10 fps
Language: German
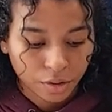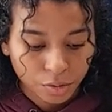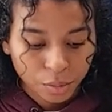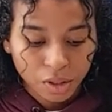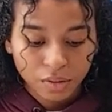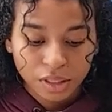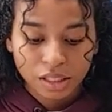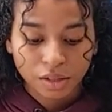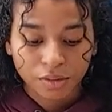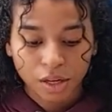Für mich war
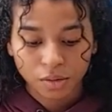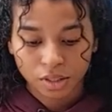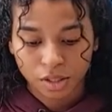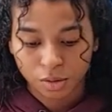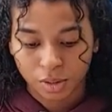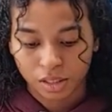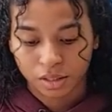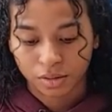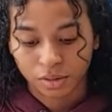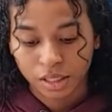diese Erfahrung sehr
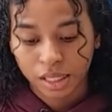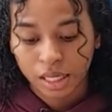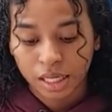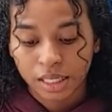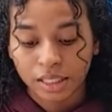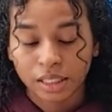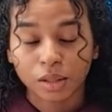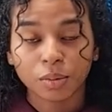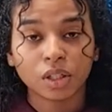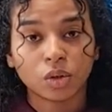schmerzhaft, denn
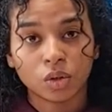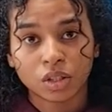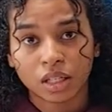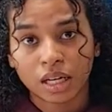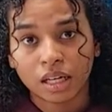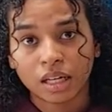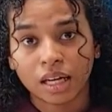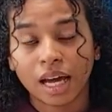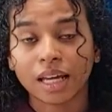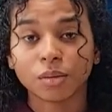ich bin in Österreich,
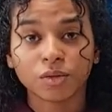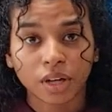einem